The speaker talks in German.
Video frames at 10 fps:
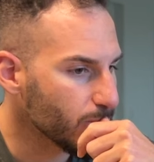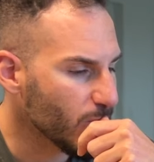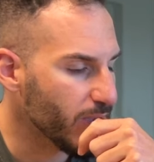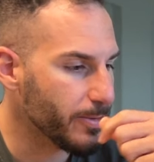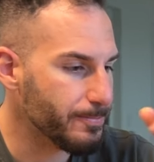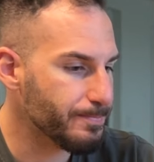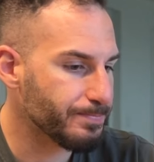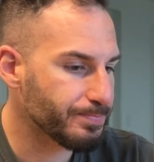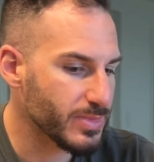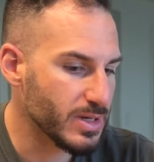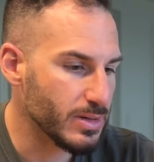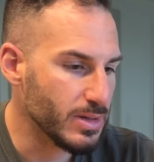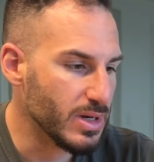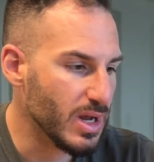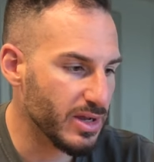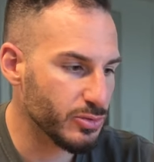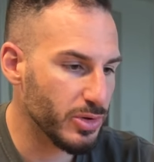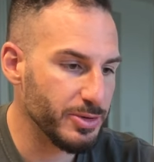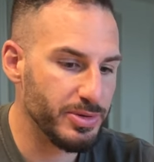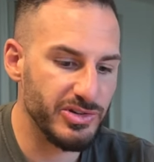Ja. Also
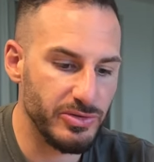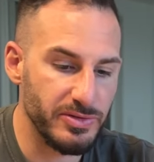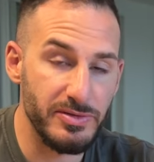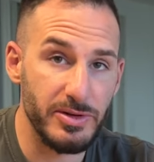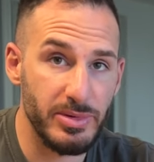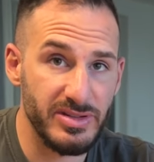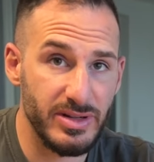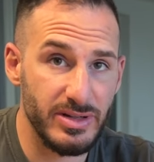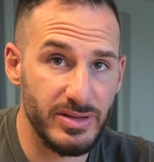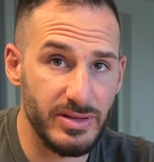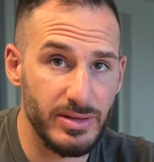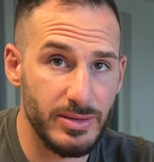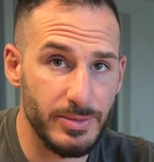White Peach auf jeden Fall besser als